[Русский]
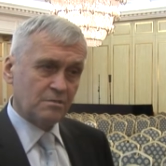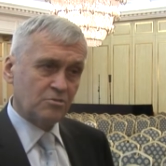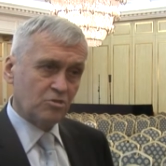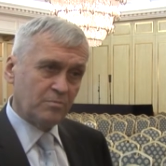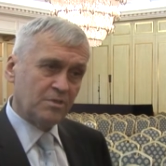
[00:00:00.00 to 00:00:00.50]

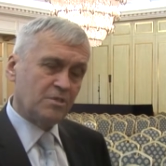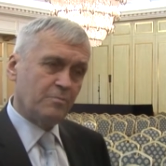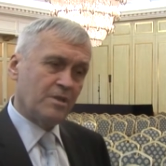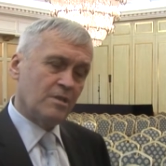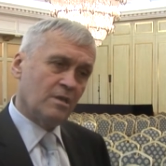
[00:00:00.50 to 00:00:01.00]
чтобы их
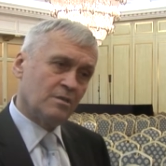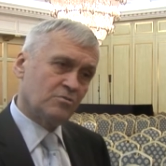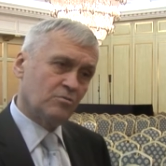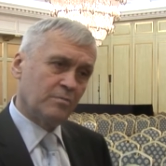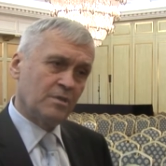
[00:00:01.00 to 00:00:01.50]
принять,
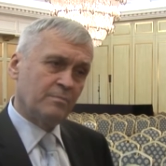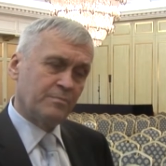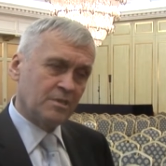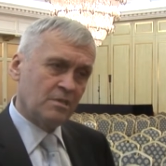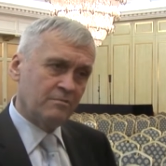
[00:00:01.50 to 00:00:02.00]
чтобы им
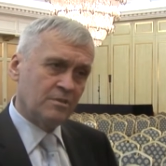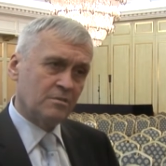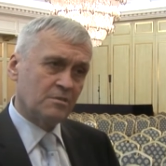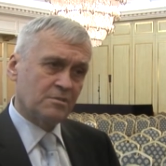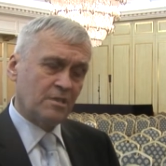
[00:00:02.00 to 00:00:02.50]
проявить
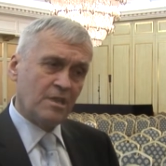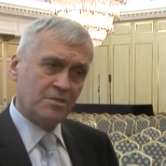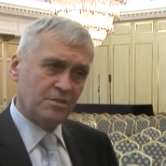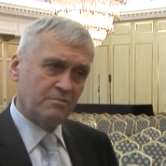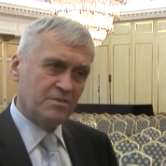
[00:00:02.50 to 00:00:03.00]

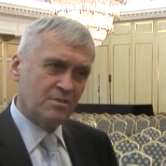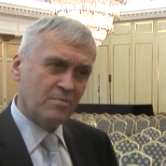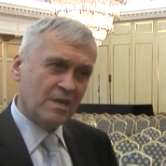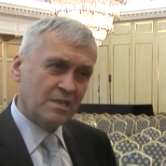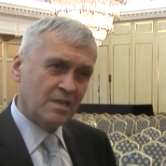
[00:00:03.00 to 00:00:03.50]
настоящее
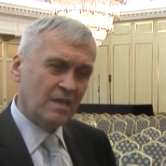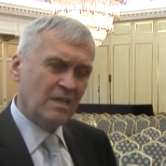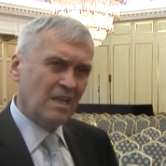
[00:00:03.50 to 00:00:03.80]
внимание